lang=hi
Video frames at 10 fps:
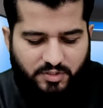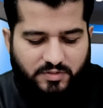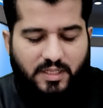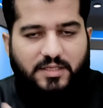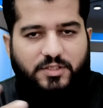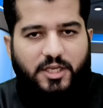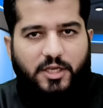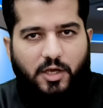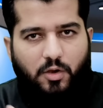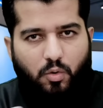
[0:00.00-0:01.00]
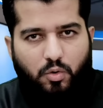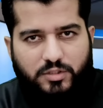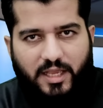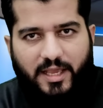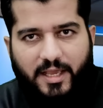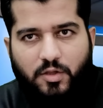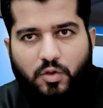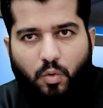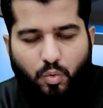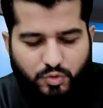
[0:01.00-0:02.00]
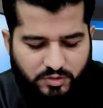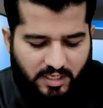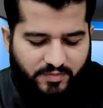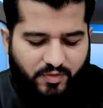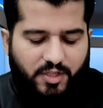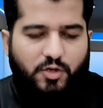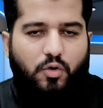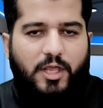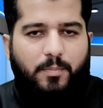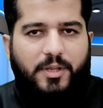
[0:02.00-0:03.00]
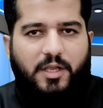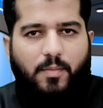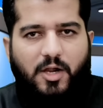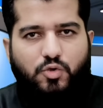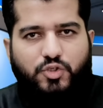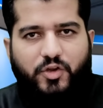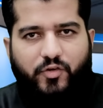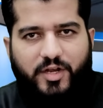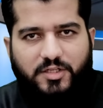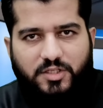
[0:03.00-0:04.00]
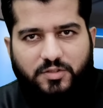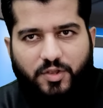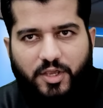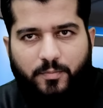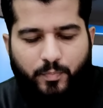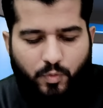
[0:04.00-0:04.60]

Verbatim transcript: जिस तरह से होता है उस तरह से इन्होंने अपने कमांडोज़ की ट्रेनिंग दी थी